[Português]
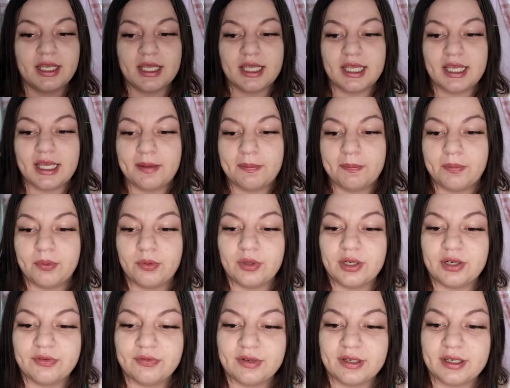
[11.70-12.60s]
e a
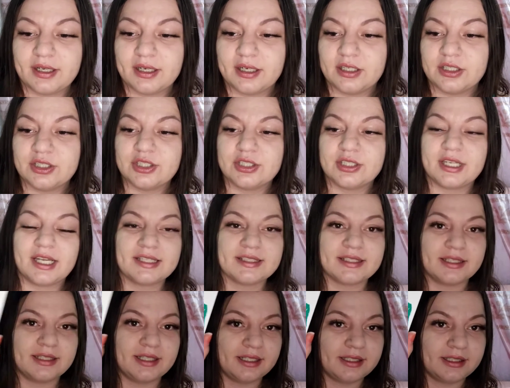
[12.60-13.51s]
purificante, que é
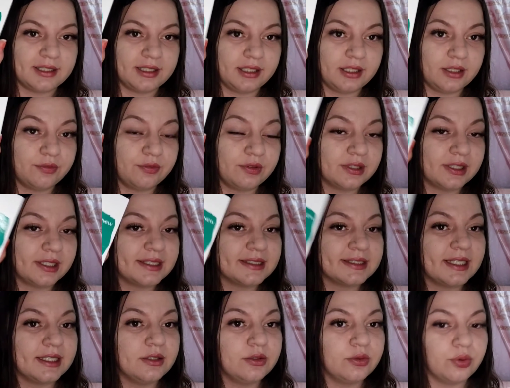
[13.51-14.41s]
essa daqui, que eu vou
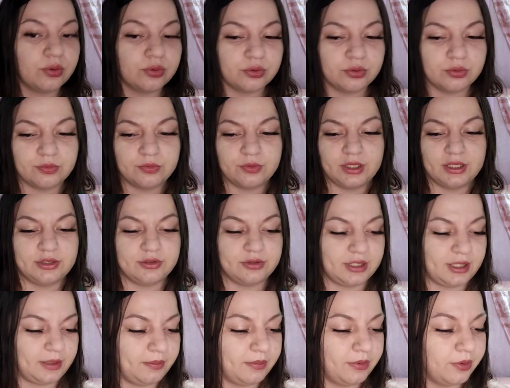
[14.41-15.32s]
trazer em outro
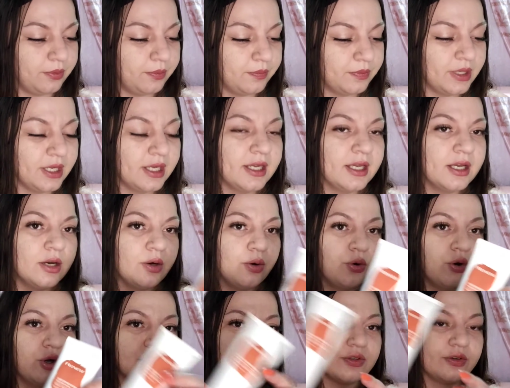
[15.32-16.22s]
vídeo, tá bom?
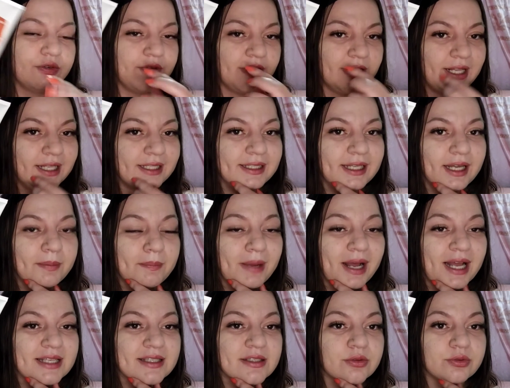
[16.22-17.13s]
Hoje eu vou falar da
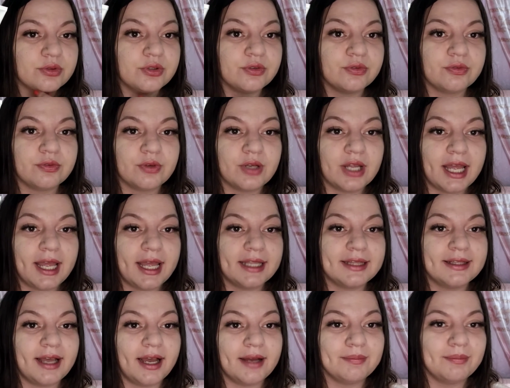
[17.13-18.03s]
base,
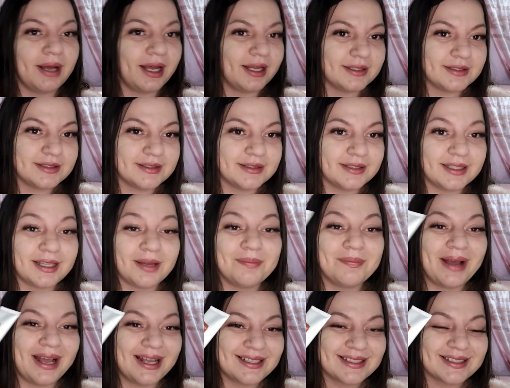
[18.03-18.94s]
é, da base, da
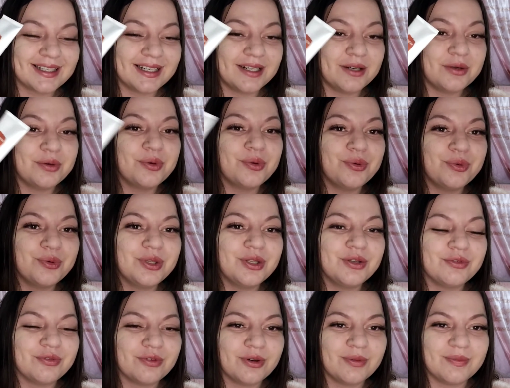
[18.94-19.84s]
máscara
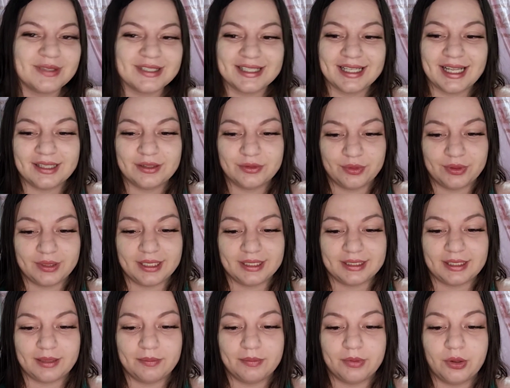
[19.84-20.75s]

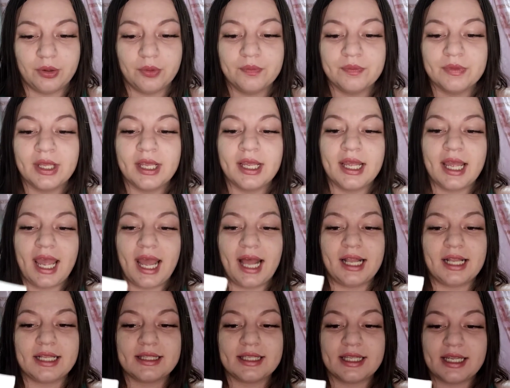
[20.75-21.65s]
uniformizadora, tá bom?
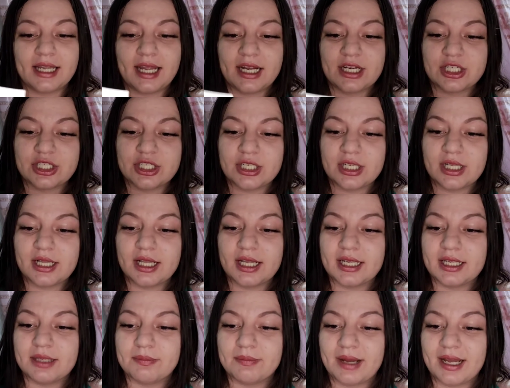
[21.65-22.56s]
Ela tem
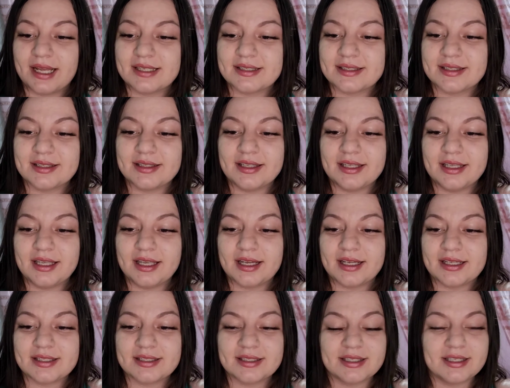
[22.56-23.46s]
argila e mais
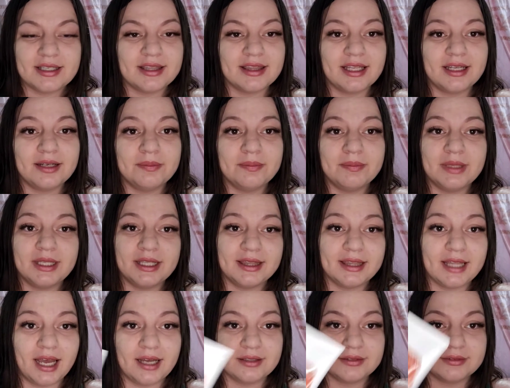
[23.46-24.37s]

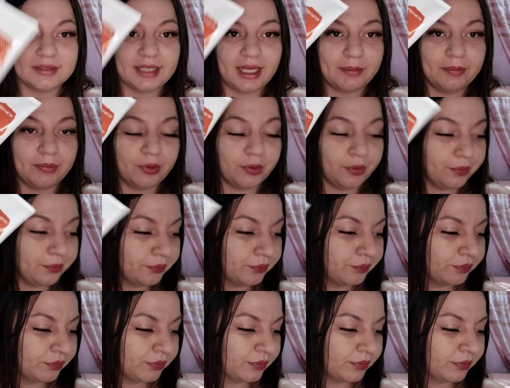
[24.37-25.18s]
niacinamida, tá bom?